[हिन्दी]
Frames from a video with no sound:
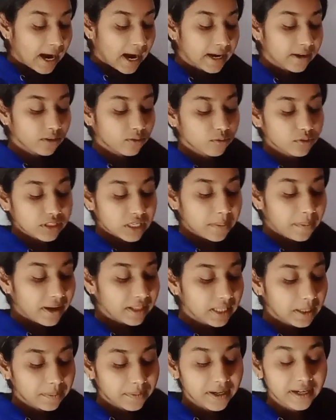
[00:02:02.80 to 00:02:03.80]
एंड उसके
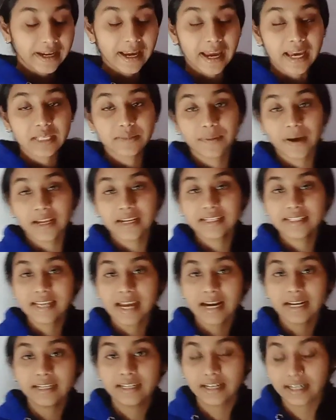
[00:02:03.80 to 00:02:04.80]
बाद आपका कैश बैलेंस
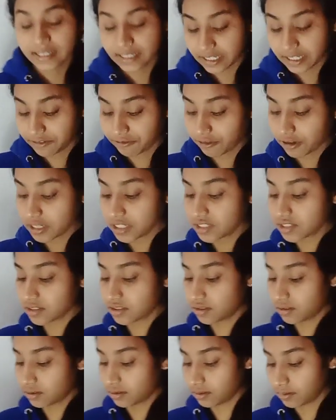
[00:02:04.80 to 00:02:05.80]
एट थर्टी फर्स्ट
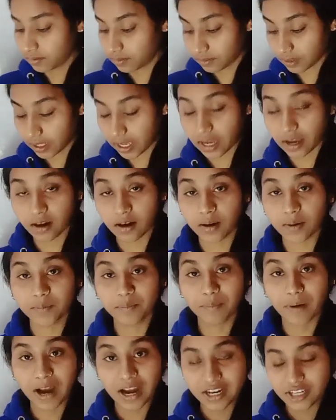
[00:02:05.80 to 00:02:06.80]

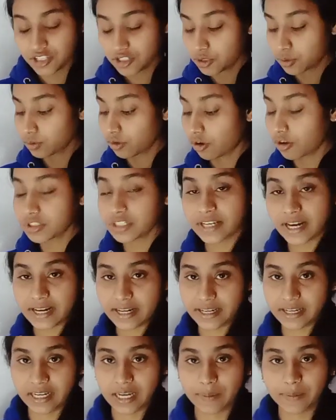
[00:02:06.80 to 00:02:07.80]
मार्च टू का
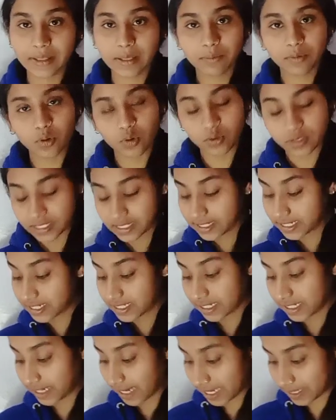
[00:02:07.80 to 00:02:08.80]
मतलब क्लोजिंग
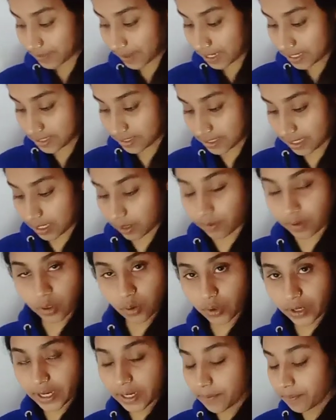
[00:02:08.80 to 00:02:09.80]
डेट का कैश बैलेंस दिया हुआ है
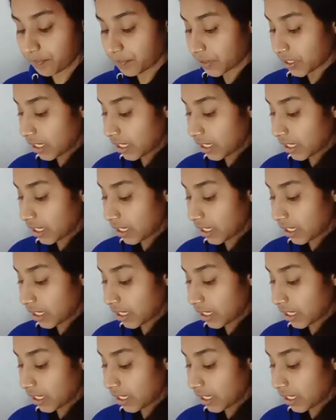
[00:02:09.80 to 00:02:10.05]
ओके okay?